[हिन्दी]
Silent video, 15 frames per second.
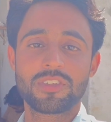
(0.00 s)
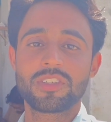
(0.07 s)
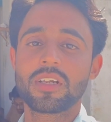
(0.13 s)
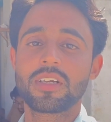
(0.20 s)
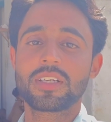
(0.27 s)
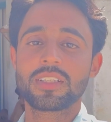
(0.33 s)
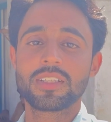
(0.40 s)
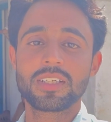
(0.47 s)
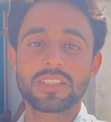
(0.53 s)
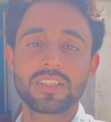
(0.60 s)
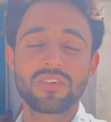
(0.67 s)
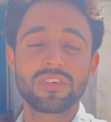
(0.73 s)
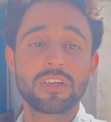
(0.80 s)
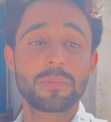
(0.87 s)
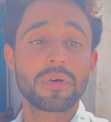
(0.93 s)
चल के देखते
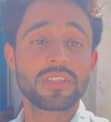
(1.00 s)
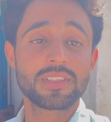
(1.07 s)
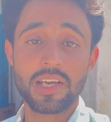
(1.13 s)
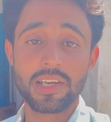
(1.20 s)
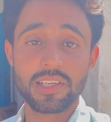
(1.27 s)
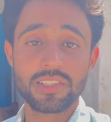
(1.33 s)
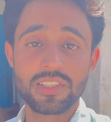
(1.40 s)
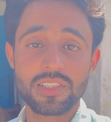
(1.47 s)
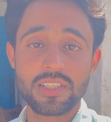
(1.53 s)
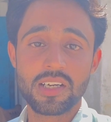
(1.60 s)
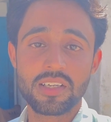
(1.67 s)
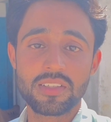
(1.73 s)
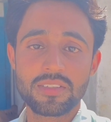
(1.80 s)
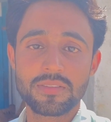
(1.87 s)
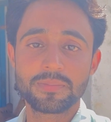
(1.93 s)
हैं उनके पास क्या क्या चीज़ें
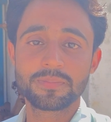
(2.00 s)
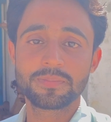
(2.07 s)
आज